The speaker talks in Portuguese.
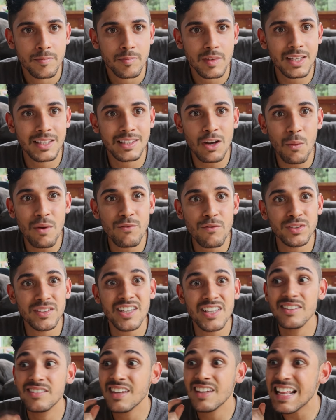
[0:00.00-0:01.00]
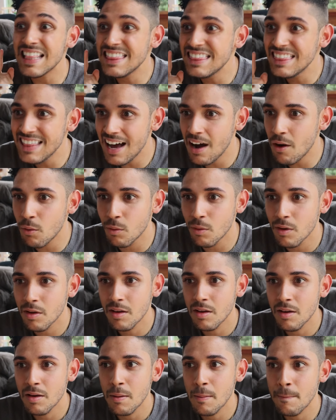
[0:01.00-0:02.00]
Então é você dizer não
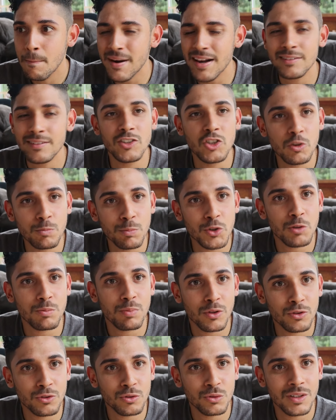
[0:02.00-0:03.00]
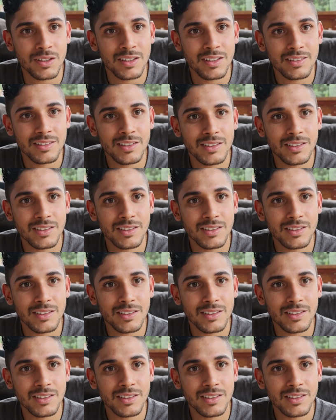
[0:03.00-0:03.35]
para esse tipo de pessoa